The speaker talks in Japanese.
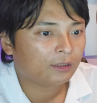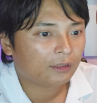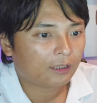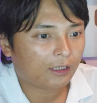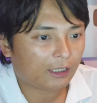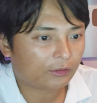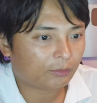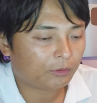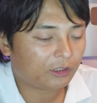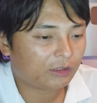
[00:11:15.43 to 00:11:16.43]
はい、あと
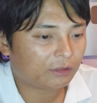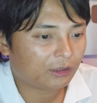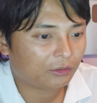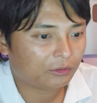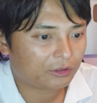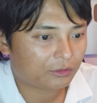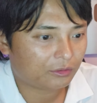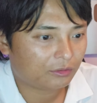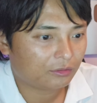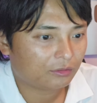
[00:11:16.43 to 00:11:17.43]
ポリティファイどうで
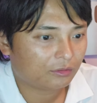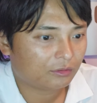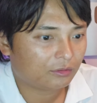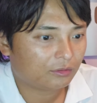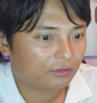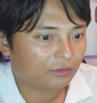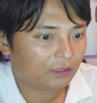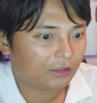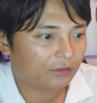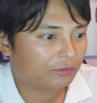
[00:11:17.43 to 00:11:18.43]
しょう。
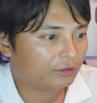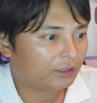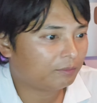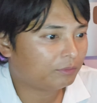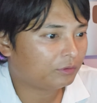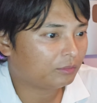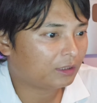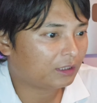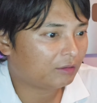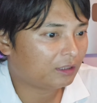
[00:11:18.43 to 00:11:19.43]
えっ、と、トランプの
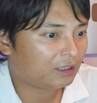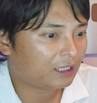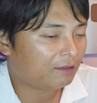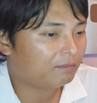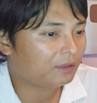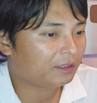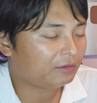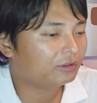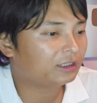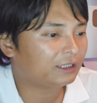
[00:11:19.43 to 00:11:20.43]
マガはあんまり
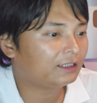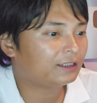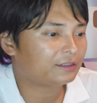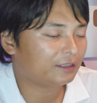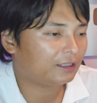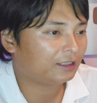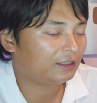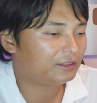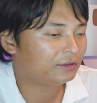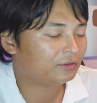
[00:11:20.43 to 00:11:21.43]
動きないですね。
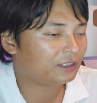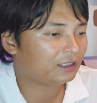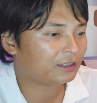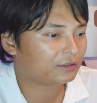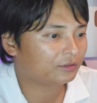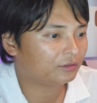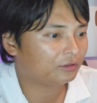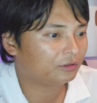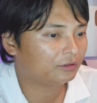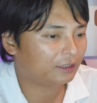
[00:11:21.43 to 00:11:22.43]
一応なんかそ
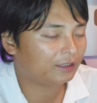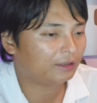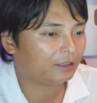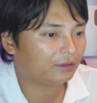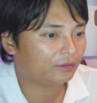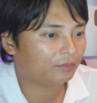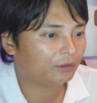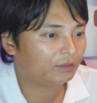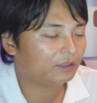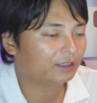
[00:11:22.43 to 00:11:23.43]
のね、あの、
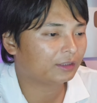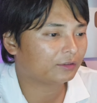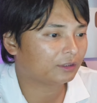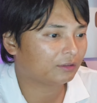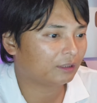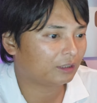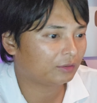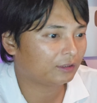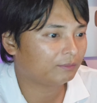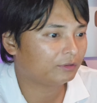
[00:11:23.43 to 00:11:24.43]
ポリマーケットでは
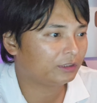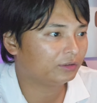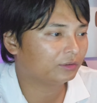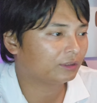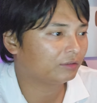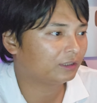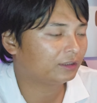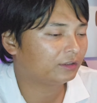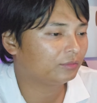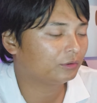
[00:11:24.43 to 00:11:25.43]
トランプリードとは言われ
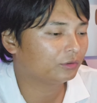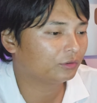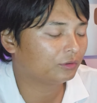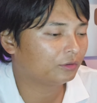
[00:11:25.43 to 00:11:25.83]
ているものの、